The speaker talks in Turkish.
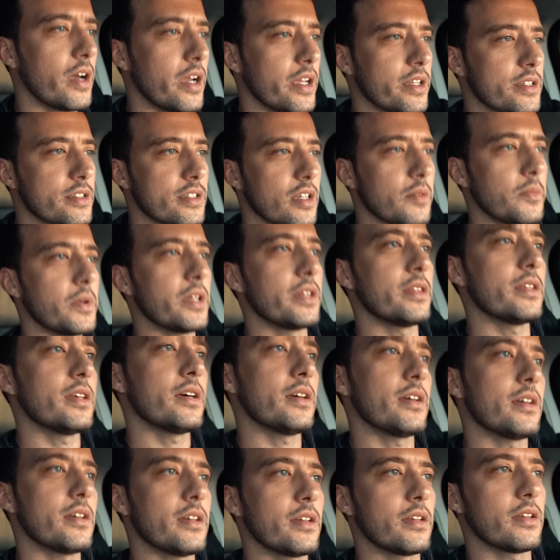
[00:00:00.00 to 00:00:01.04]
Aynı
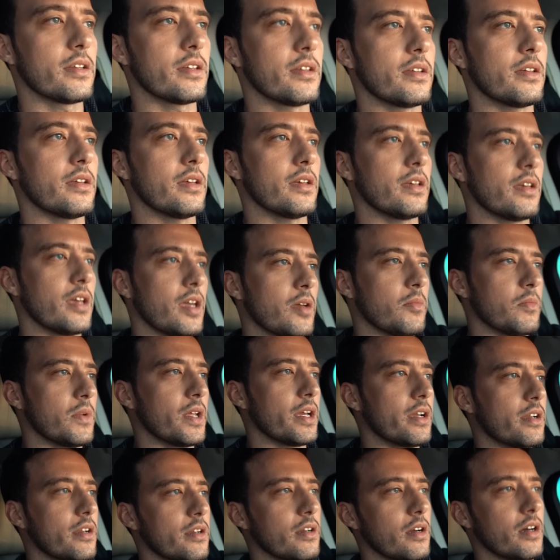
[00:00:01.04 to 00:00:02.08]
zamanda
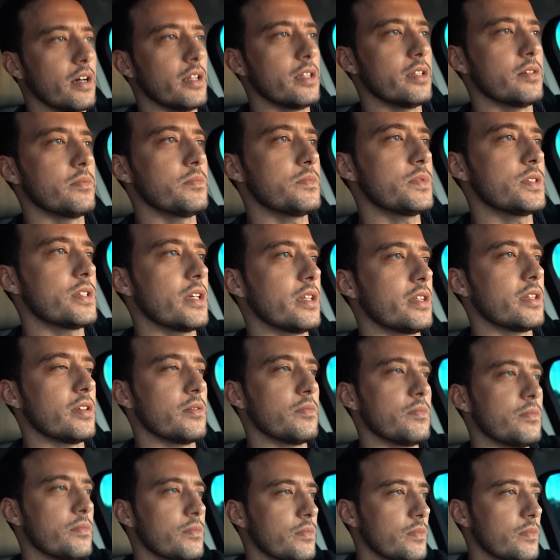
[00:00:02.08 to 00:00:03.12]
emlak, alım, satım,